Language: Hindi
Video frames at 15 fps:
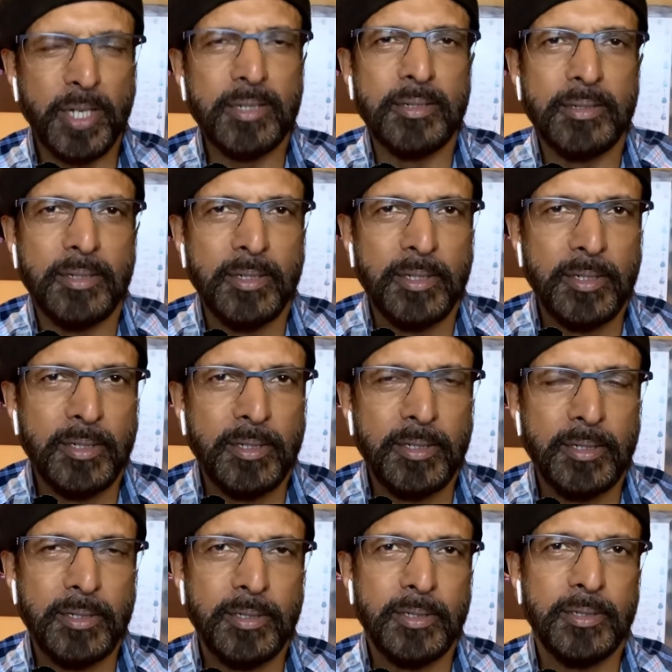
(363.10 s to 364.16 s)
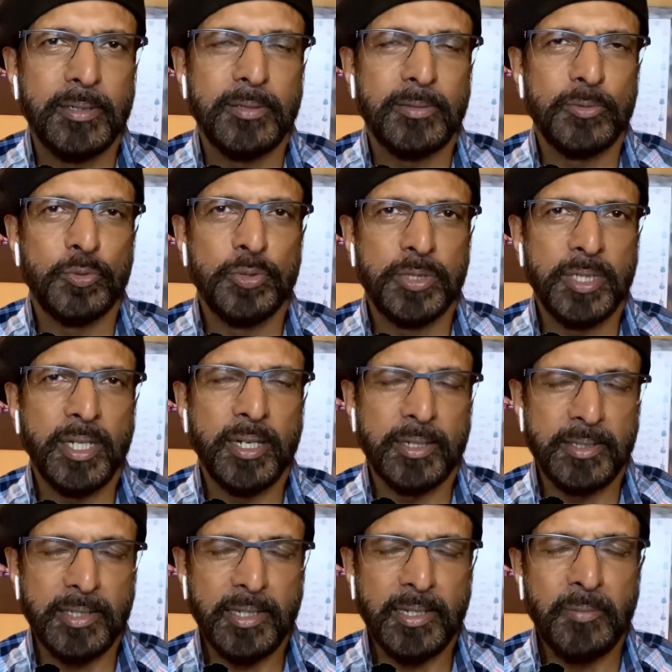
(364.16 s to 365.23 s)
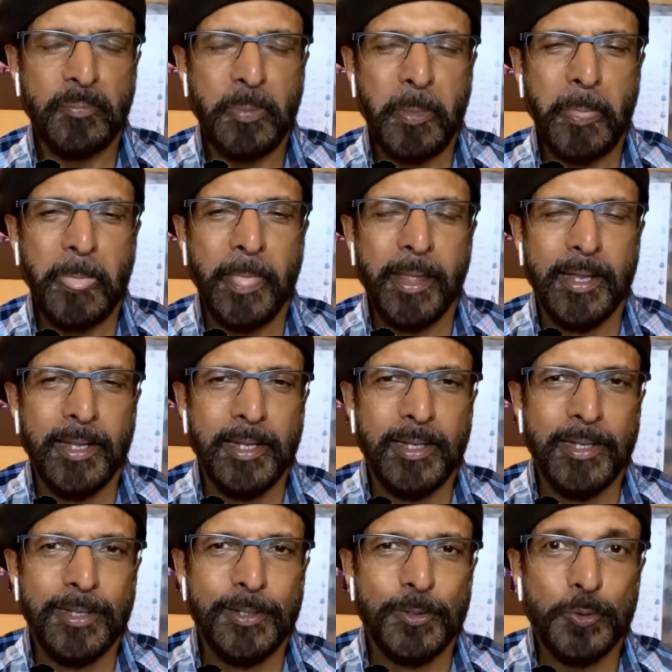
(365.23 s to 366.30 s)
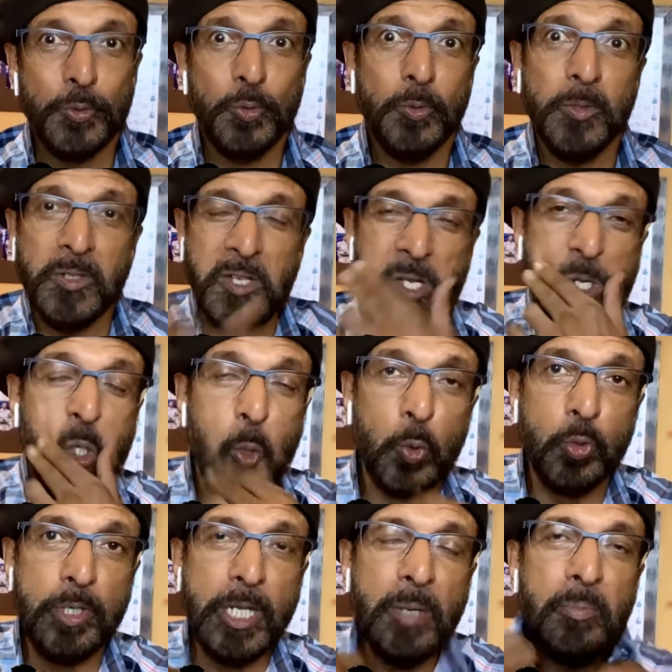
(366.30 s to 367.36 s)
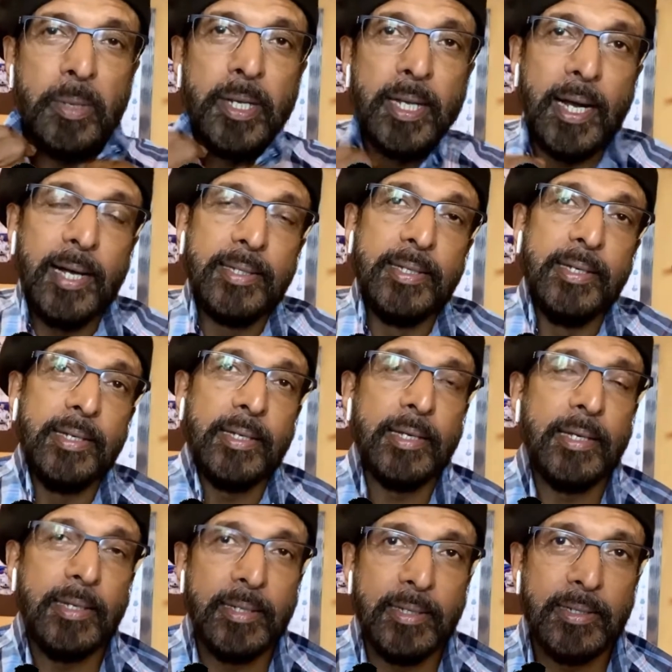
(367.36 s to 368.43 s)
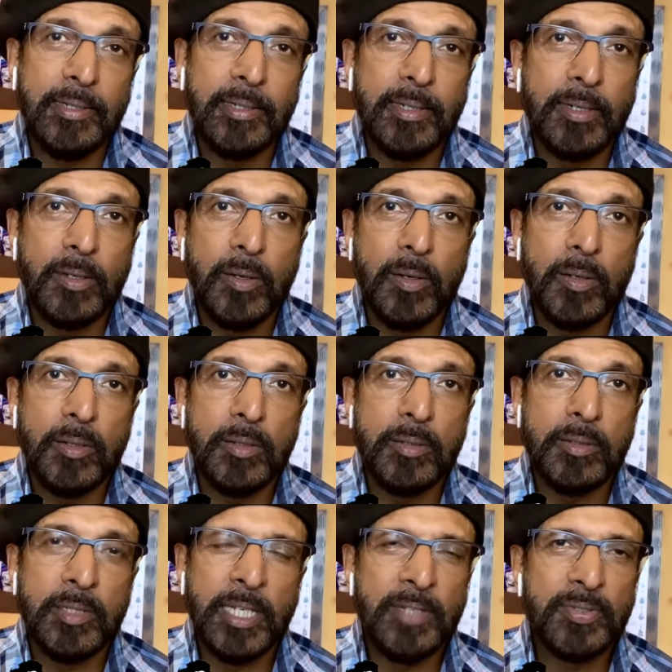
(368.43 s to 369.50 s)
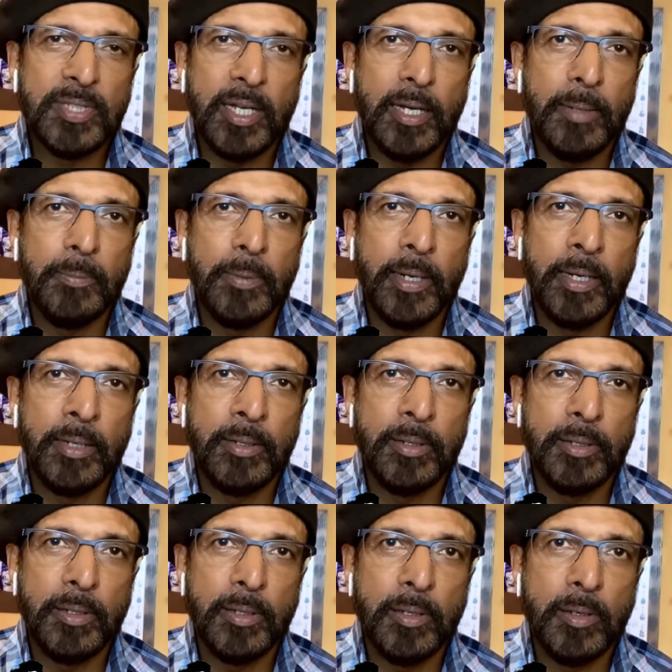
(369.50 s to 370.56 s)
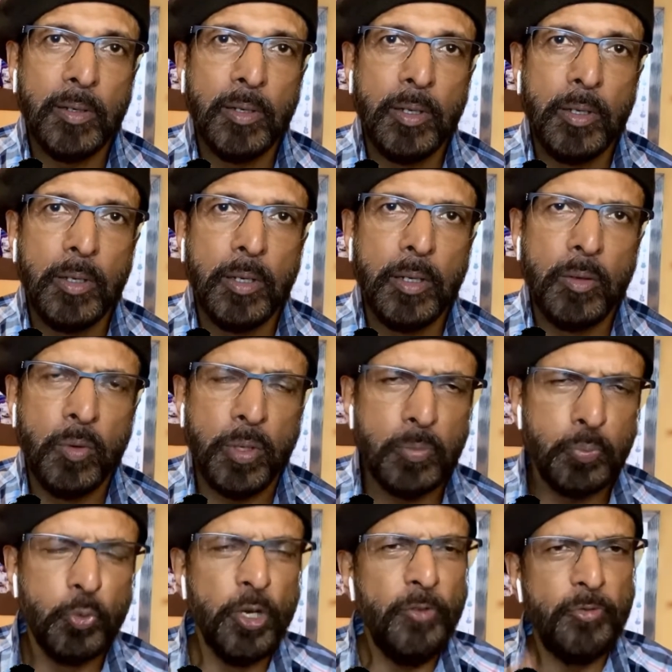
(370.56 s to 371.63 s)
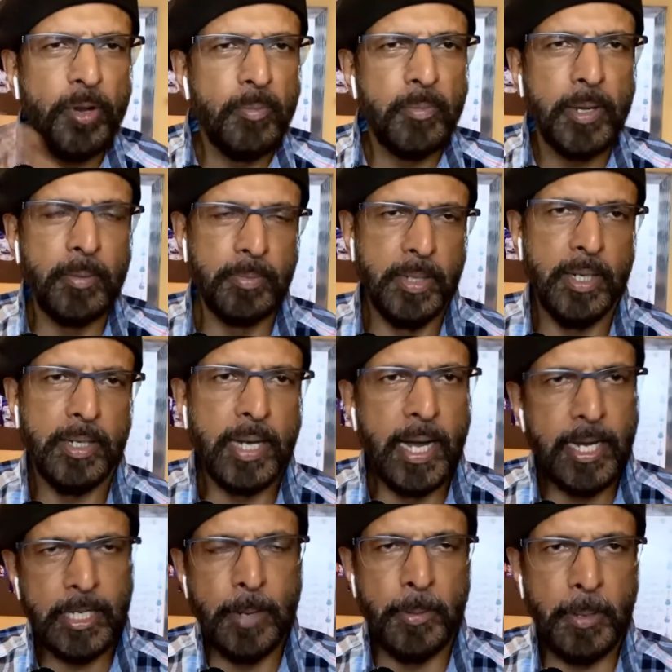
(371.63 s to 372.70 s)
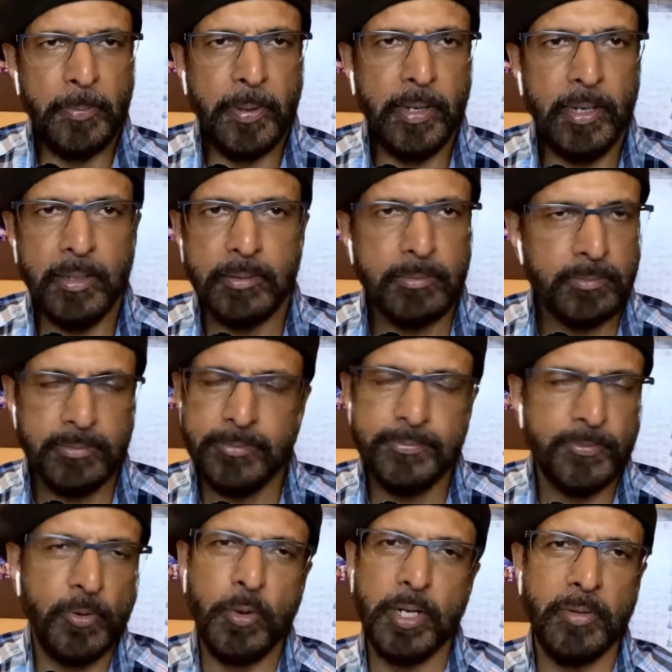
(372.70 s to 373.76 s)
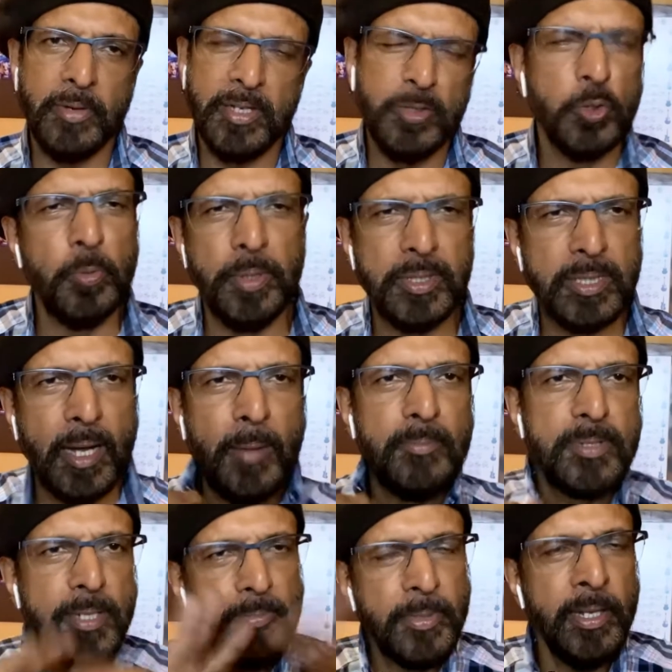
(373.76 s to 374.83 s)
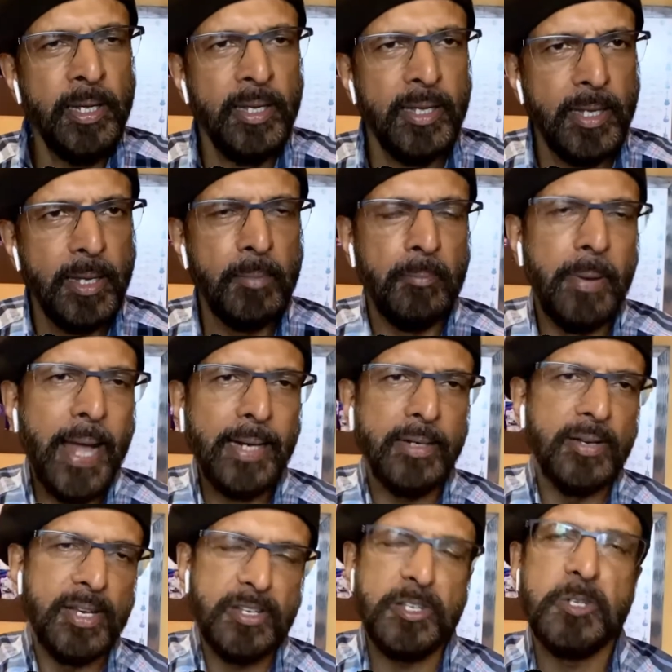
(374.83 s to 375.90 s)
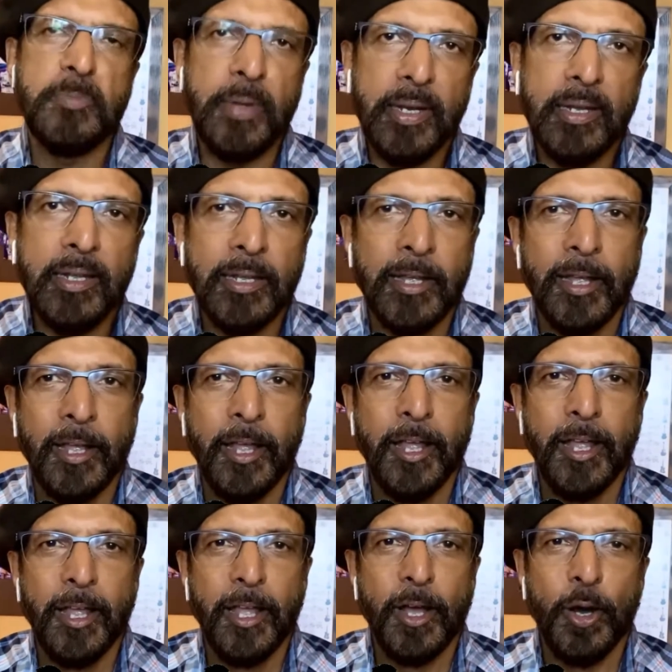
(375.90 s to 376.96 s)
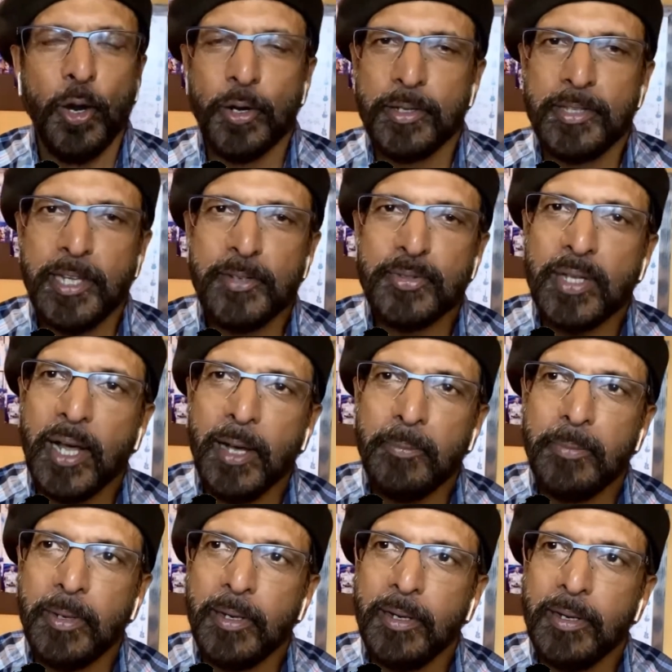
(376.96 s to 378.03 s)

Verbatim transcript: जंग उनसे करते हैं तो शूटिंग में याद है कि देव साहब एंड और पूरी फिल्म में हमने काले कपड़े पहने फॉर वट एवर जो भी हम सब ने ब्लैक ड्रेसेस पहने और देव साहब